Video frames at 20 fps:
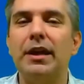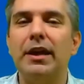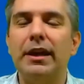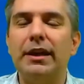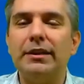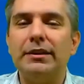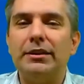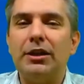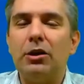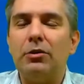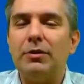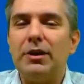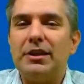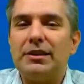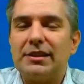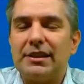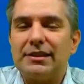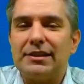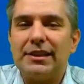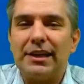Então
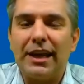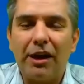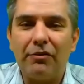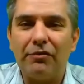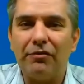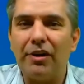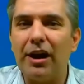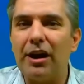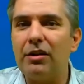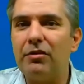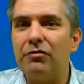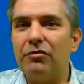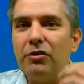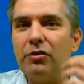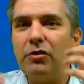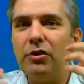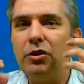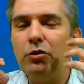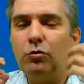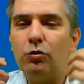eles se
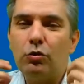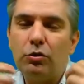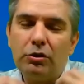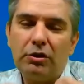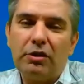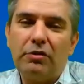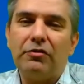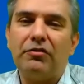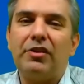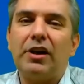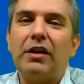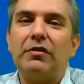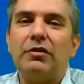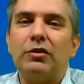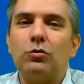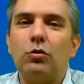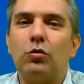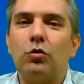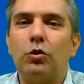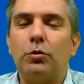lavavam e o ouro que ficava
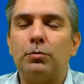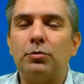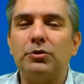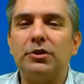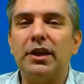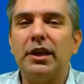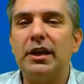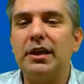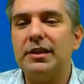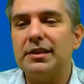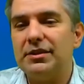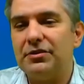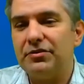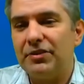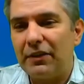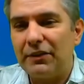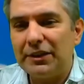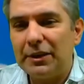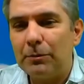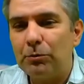no corpo deles
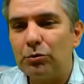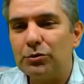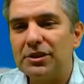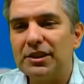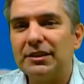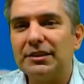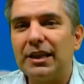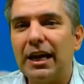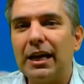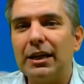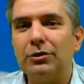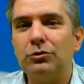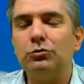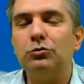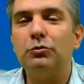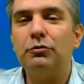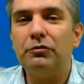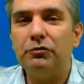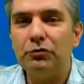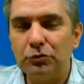ficava depositado
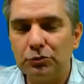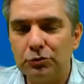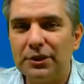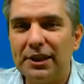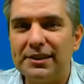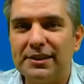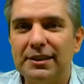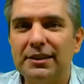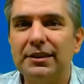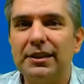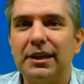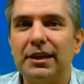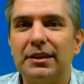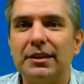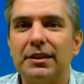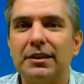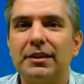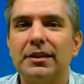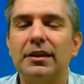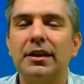no fundo desse
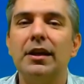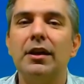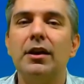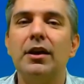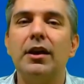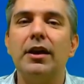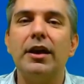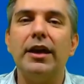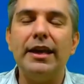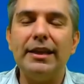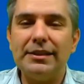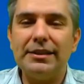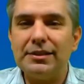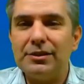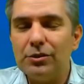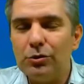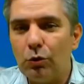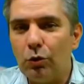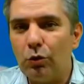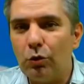tanque.
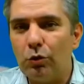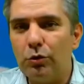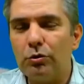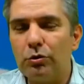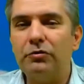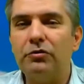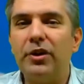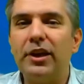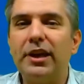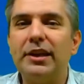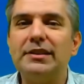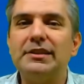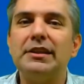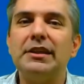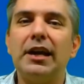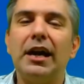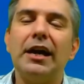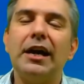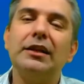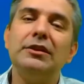Esse ouro foi
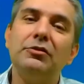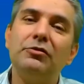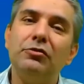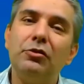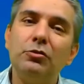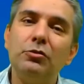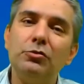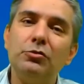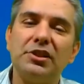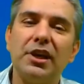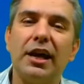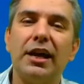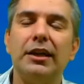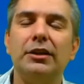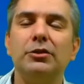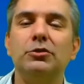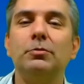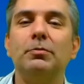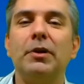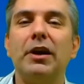retirado e foi
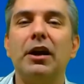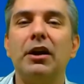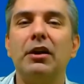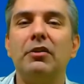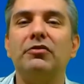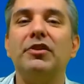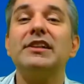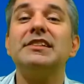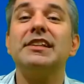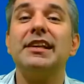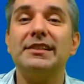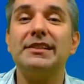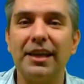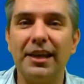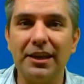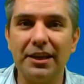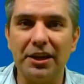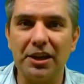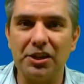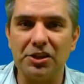usado para fazer essa
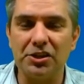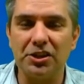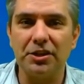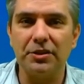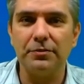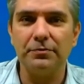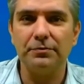igreja.